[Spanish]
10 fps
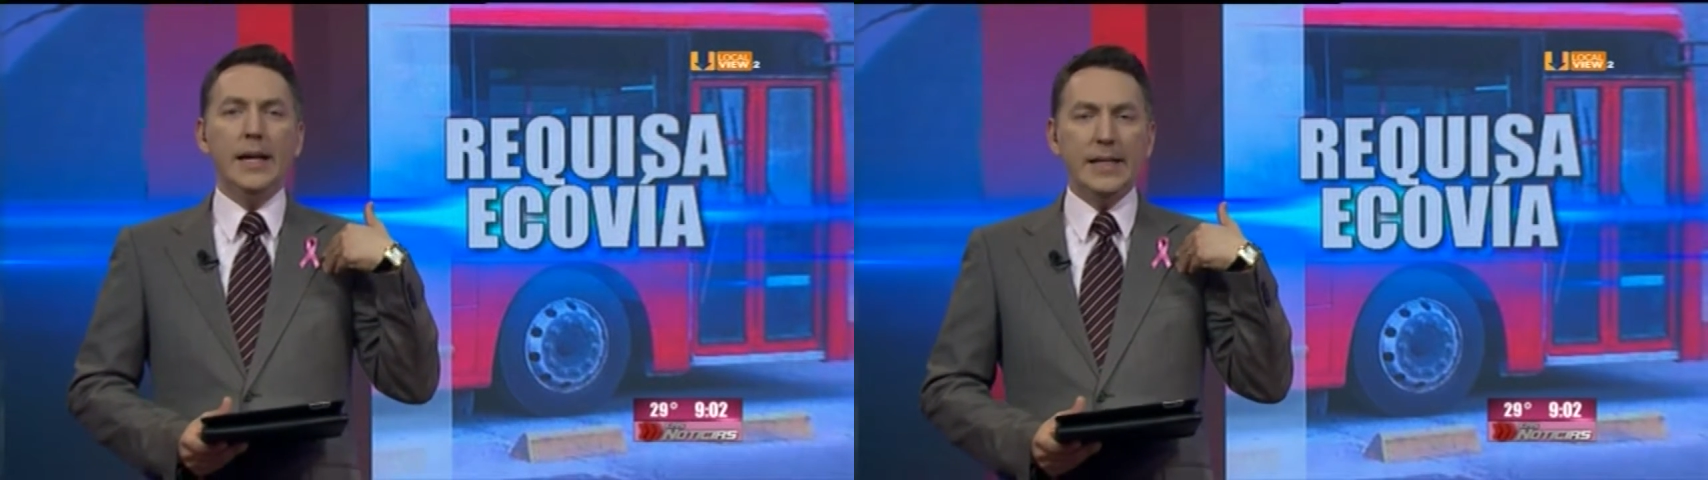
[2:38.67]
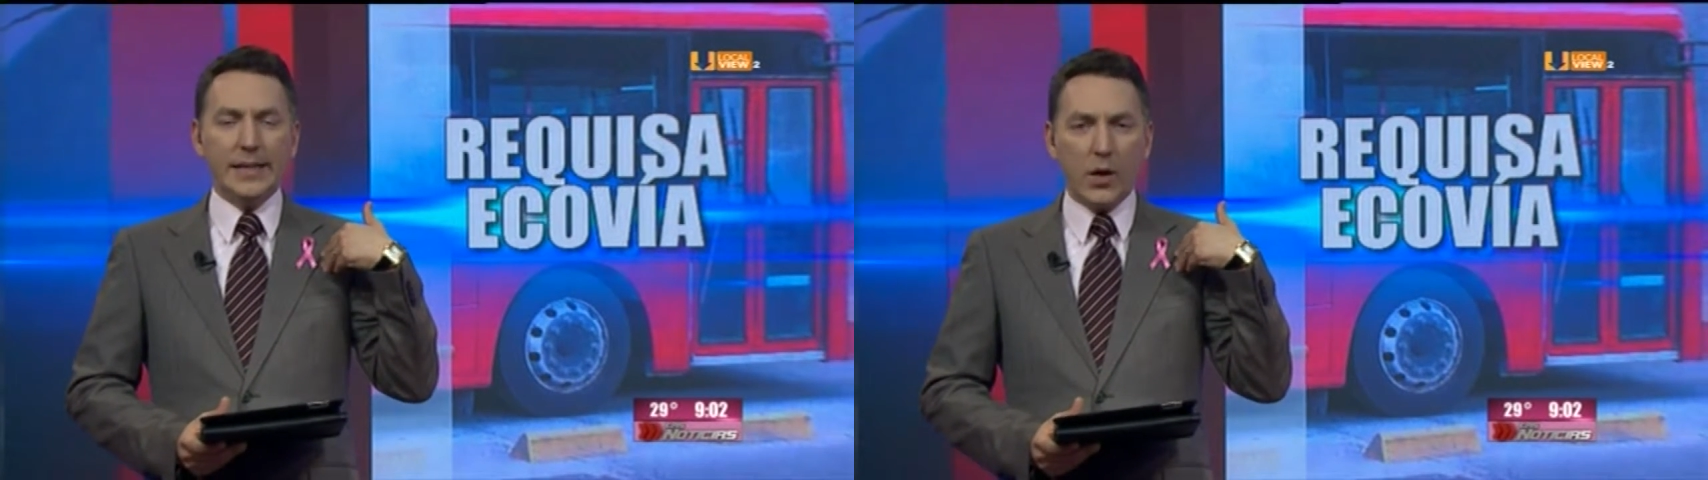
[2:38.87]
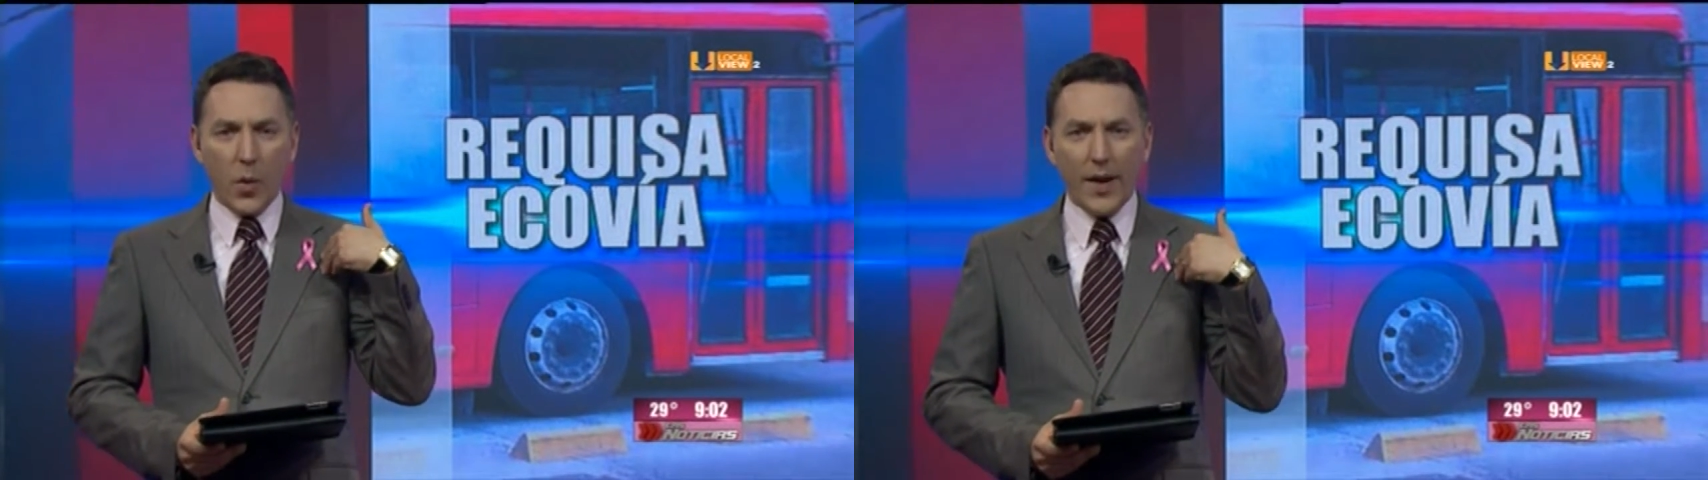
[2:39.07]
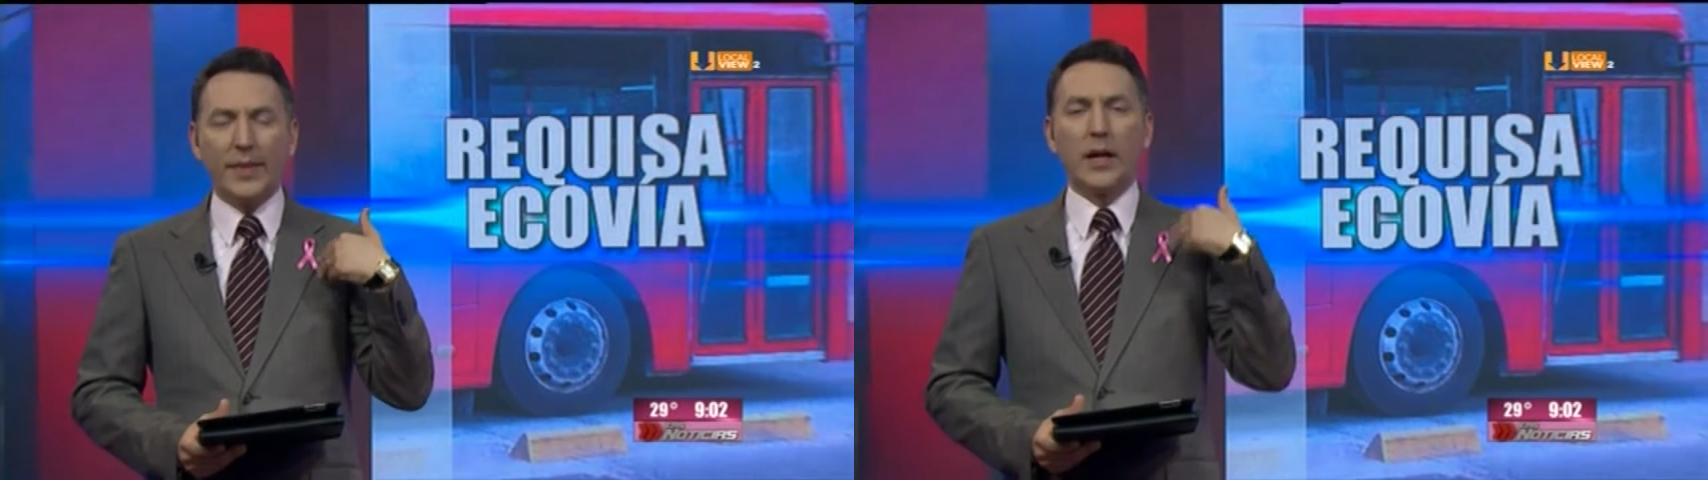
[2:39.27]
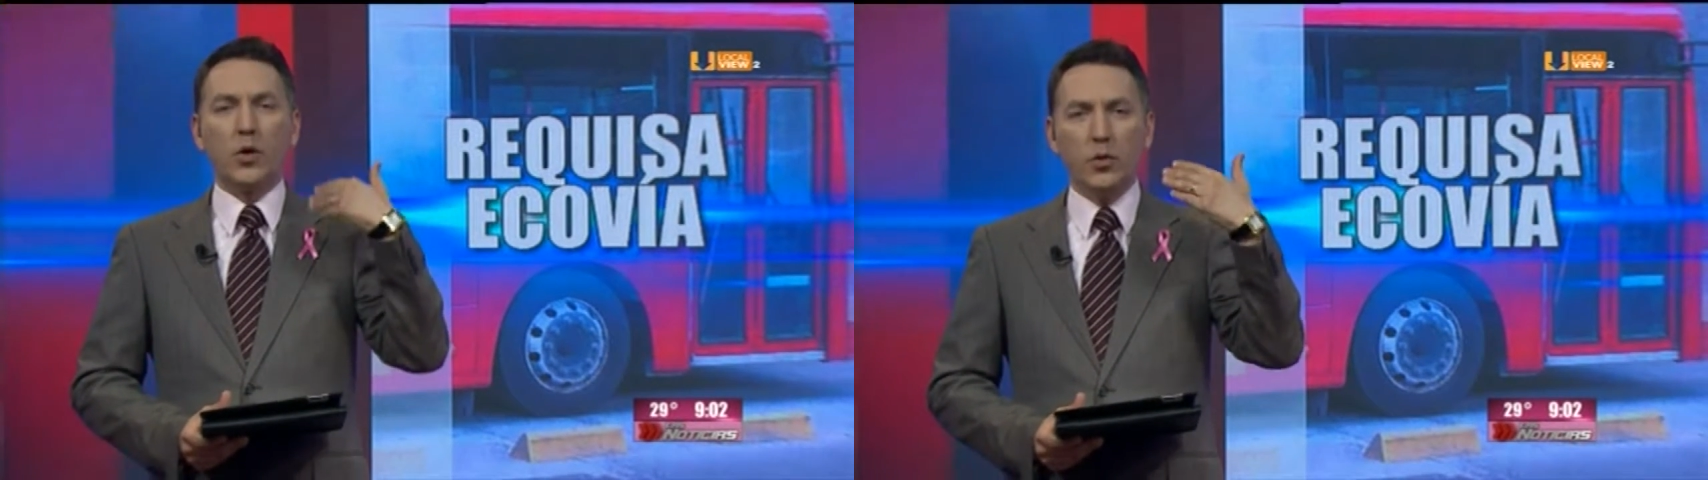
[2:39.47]
y se
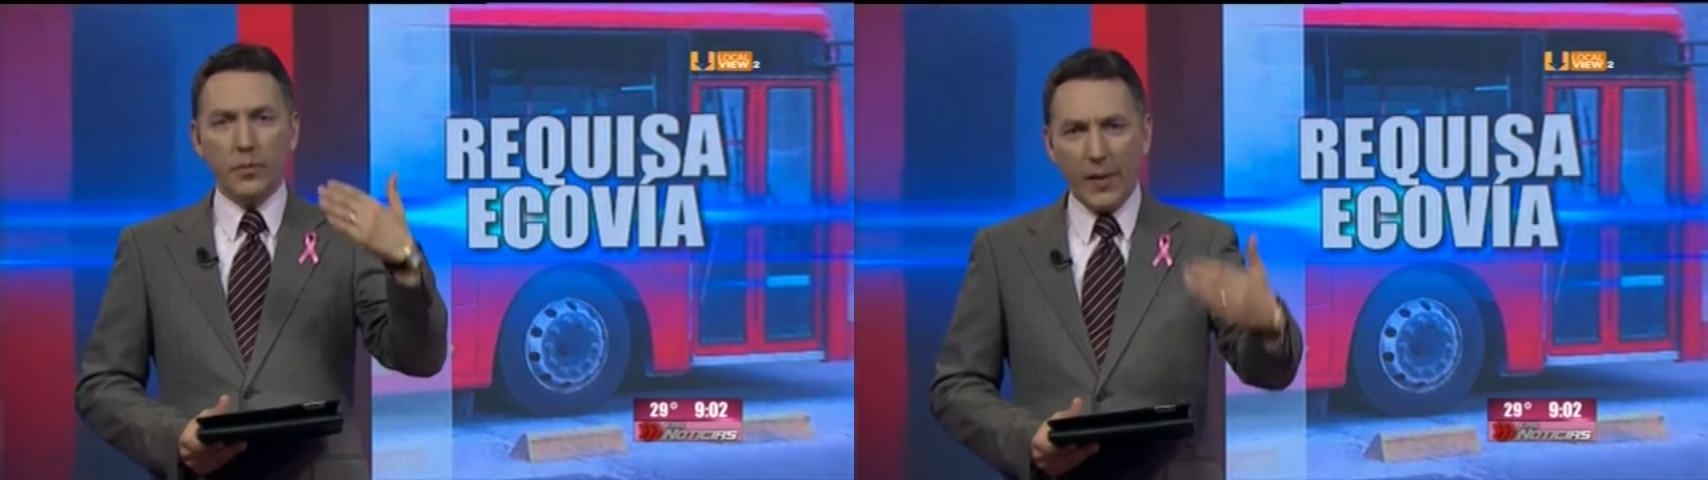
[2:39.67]
cuenta con un